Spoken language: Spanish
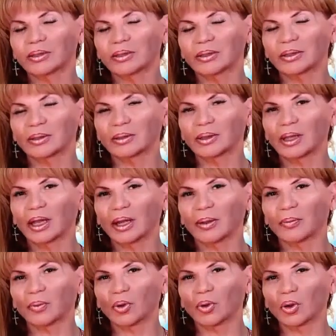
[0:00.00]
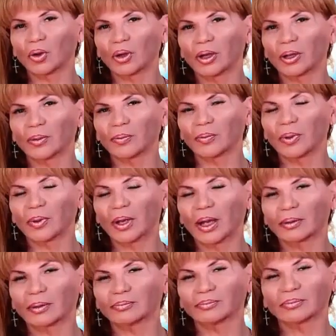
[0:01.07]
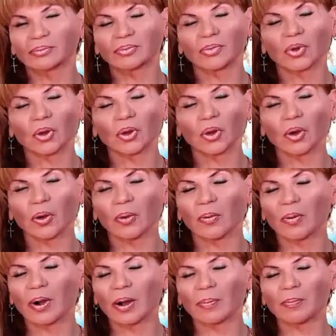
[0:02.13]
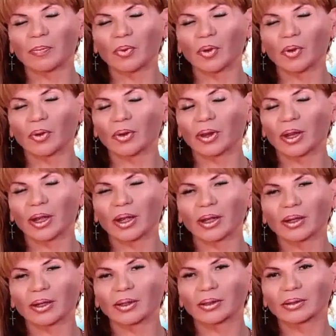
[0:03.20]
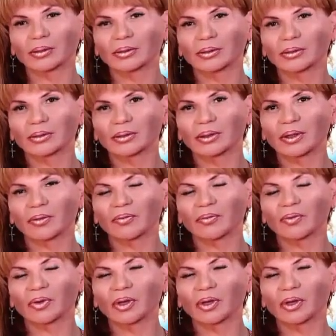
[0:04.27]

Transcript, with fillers: Desconfía de quien te habla como si te conociera de toda la vida o te alaba exageradamente.